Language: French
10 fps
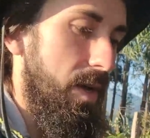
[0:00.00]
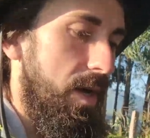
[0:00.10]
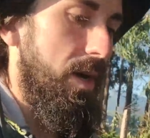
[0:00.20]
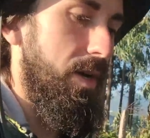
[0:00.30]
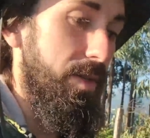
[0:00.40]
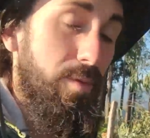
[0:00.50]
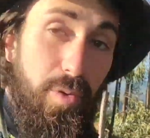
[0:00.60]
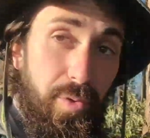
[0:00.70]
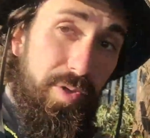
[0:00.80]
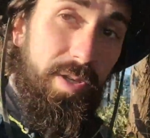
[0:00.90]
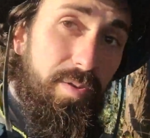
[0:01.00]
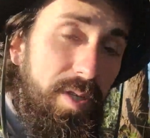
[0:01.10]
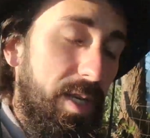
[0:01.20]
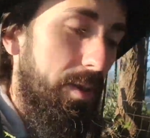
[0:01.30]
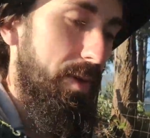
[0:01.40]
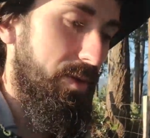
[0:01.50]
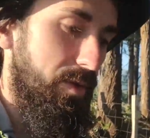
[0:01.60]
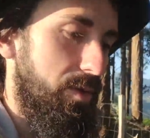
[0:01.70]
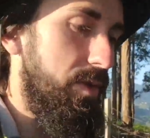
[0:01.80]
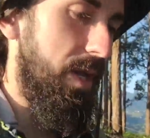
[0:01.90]
euh, de Russie aussi, il y a des
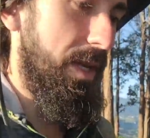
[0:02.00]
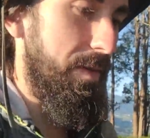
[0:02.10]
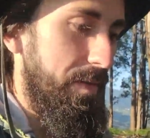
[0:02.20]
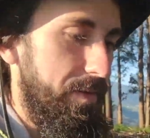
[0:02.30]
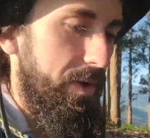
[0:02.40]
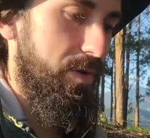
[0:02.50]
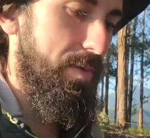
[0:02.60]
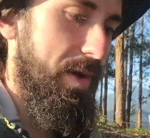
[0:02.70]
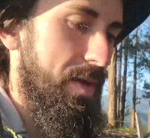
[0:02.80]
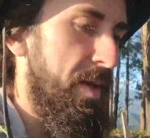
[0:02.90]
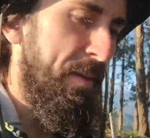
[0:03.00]
personnes russes là, qui viennent faire le chemin.